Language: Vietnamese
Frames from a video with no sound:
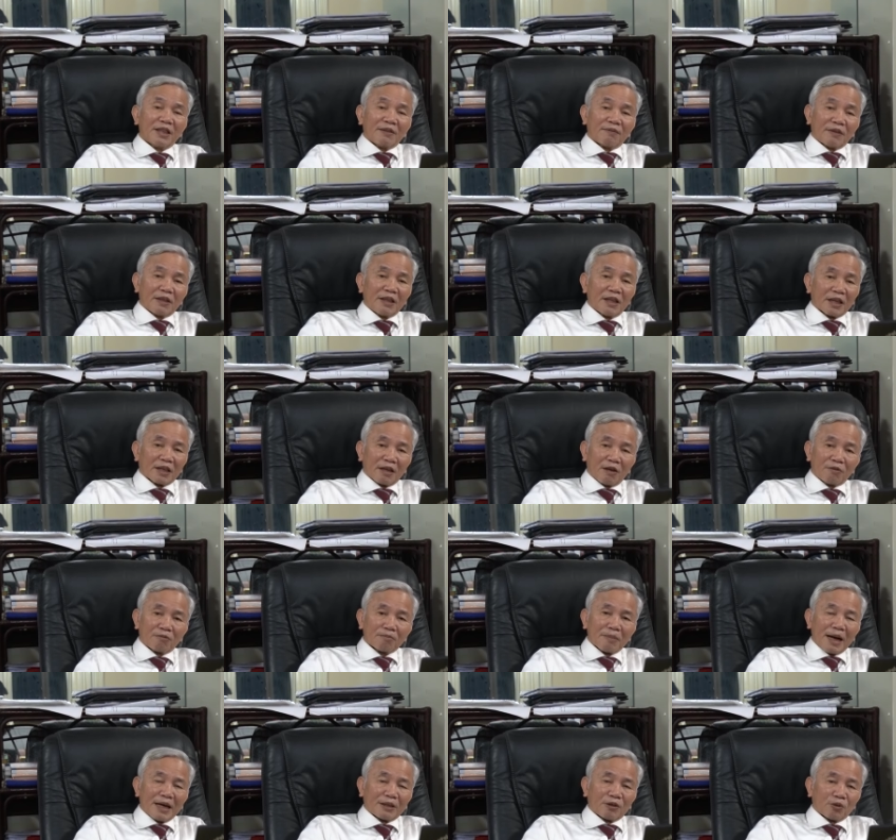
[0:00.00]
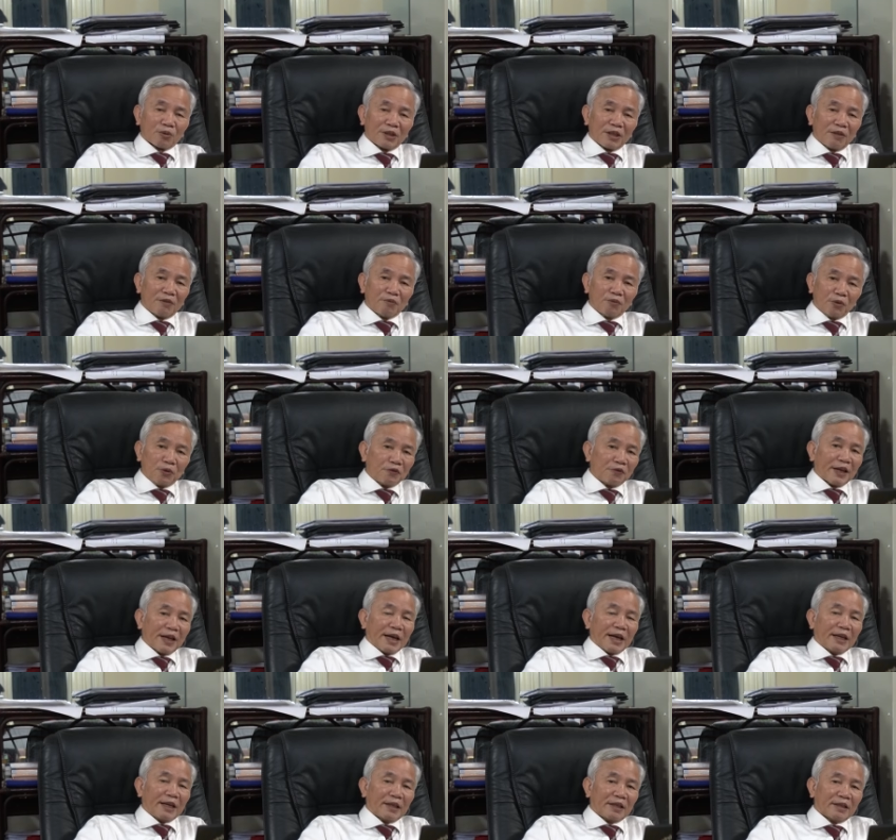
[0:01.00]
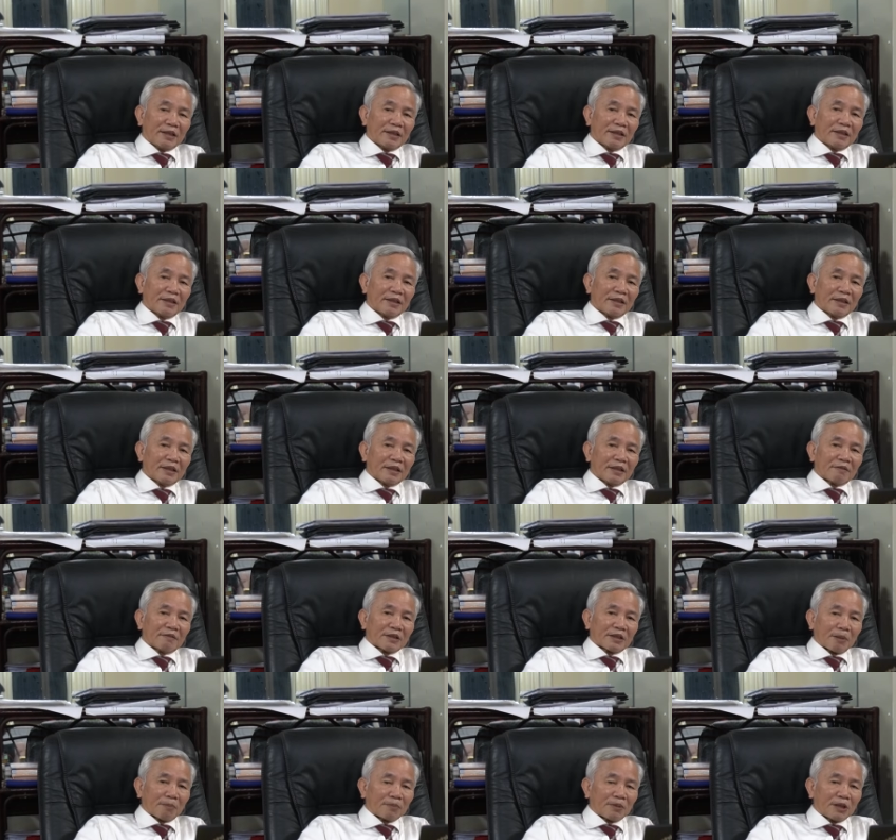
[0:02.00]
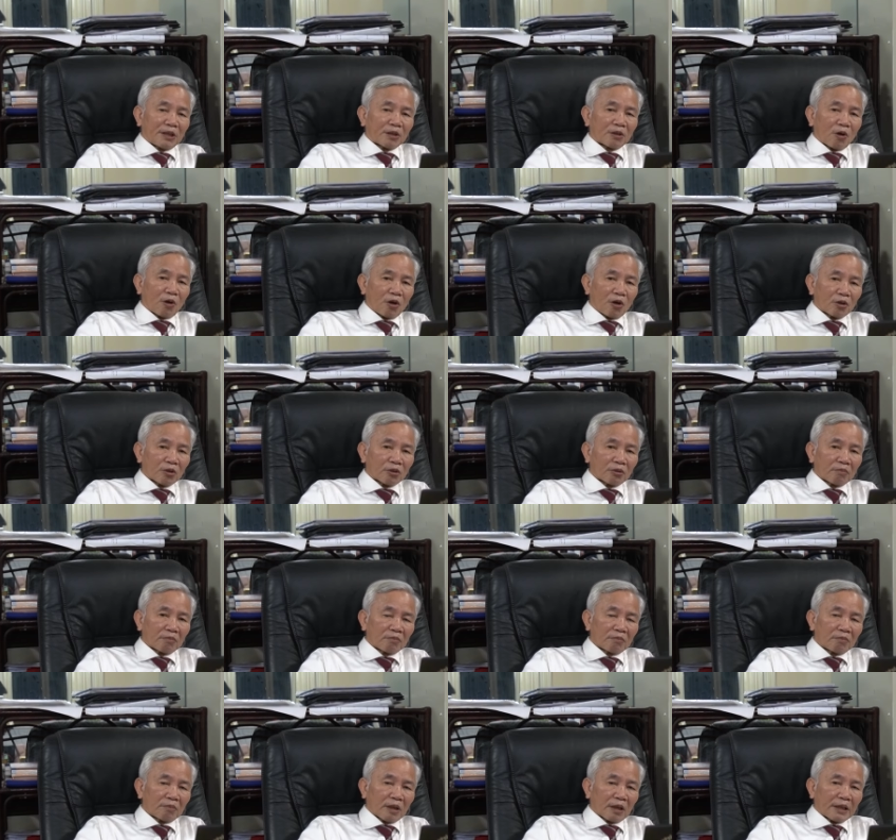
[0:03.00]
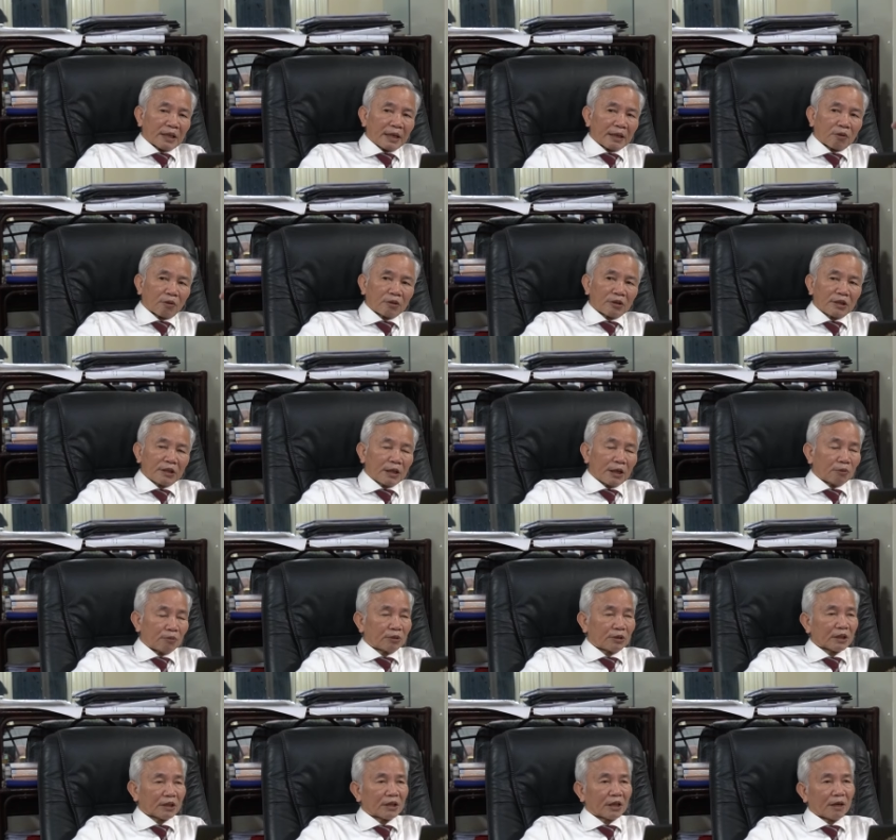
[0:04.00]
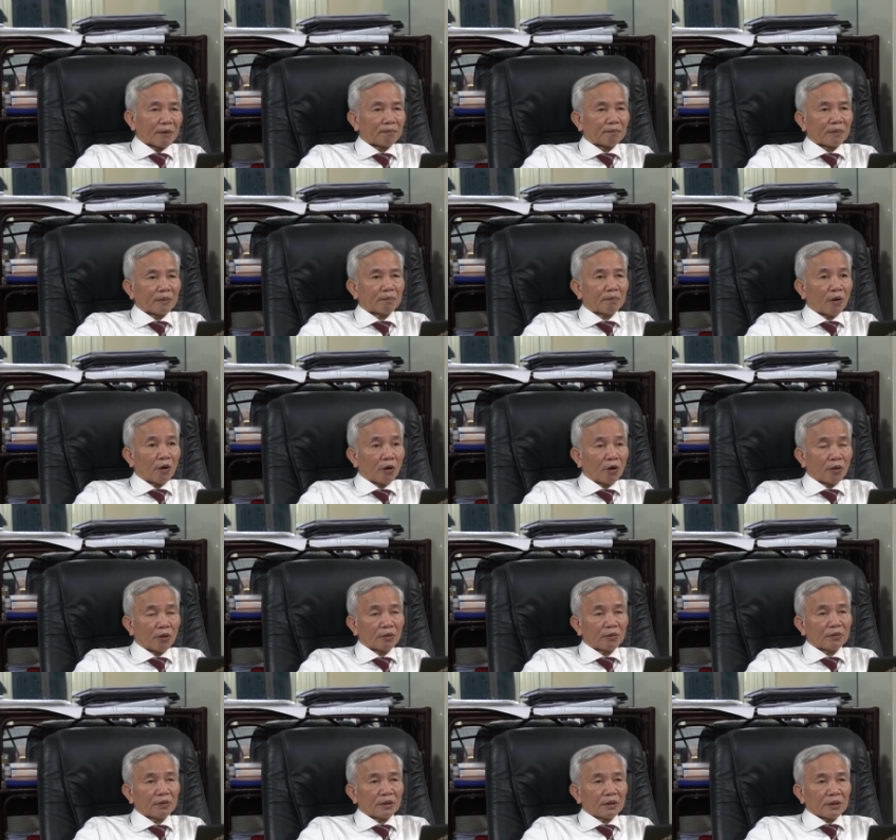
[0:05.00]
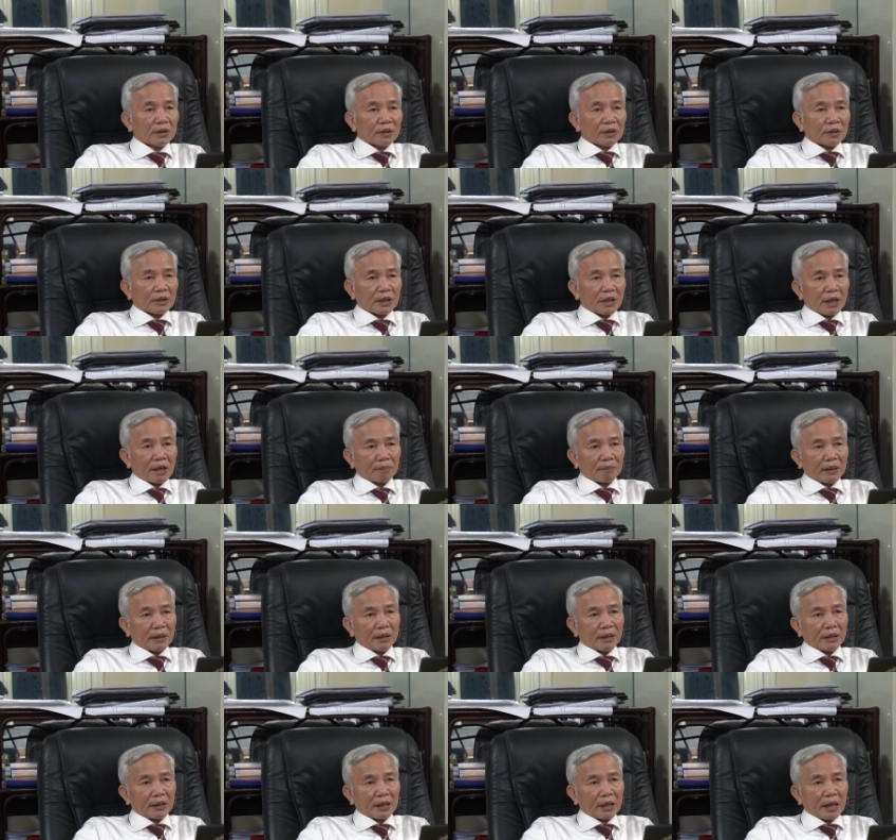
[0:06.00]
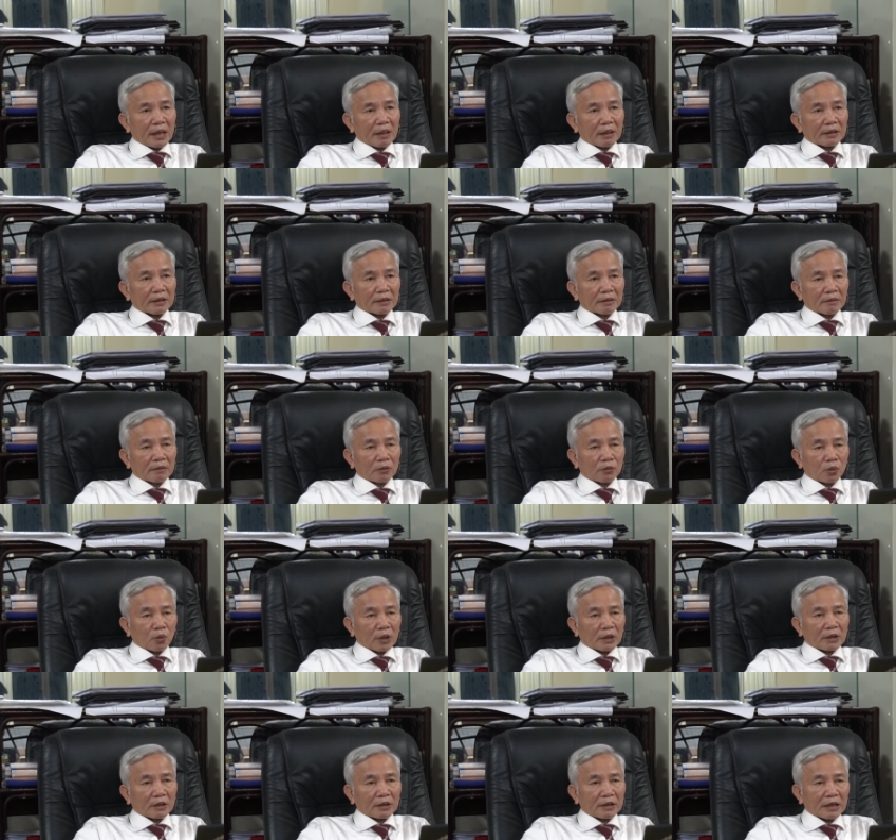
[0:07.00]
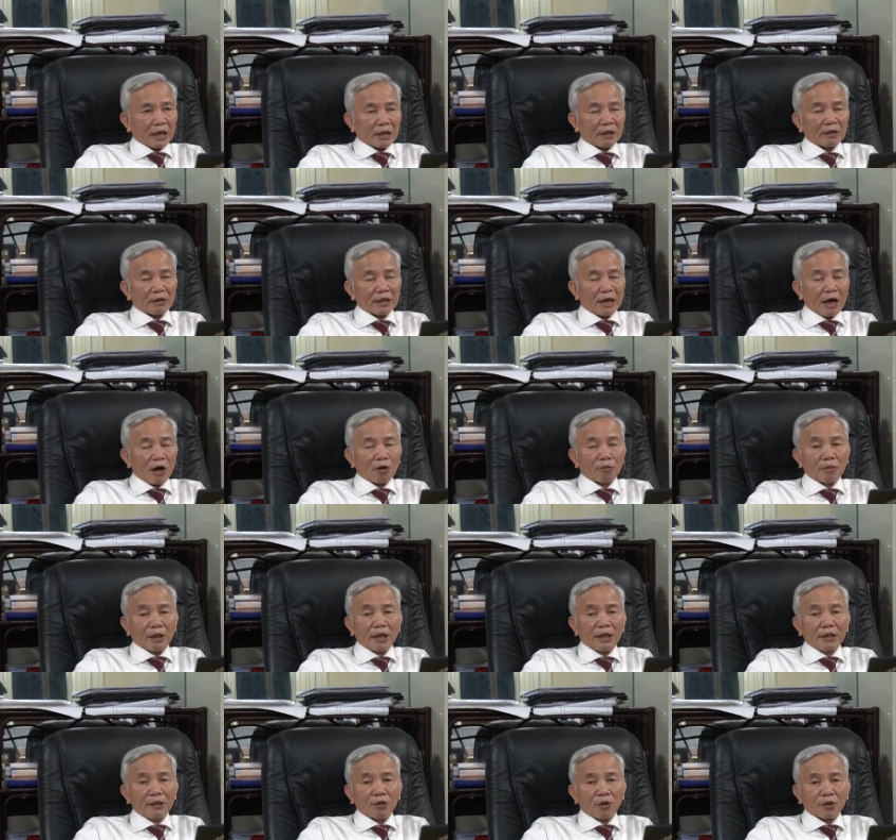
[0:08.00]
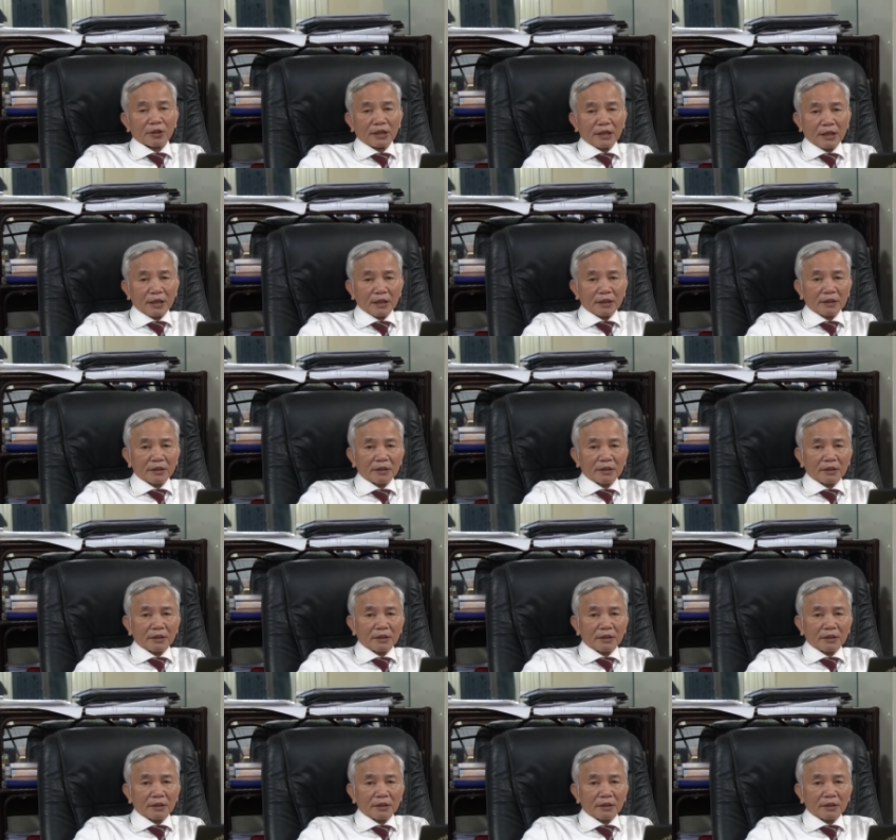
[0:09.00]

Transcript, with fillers: vẫn được ông bà tổ tiên vui vẻ và thậm chí có ở đây có những nhiều những trường hợp mà mộ là bị à, chuột rắn đào bới nọ kia